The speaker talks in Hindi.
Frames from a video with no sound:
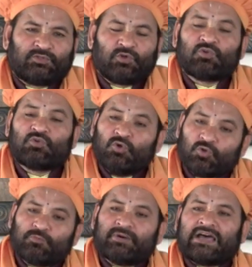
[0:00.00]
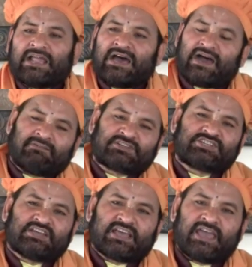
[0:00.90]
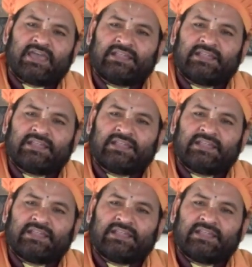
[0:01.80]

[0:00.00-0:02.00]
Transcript: तो गुरु बनाना आवश्यक है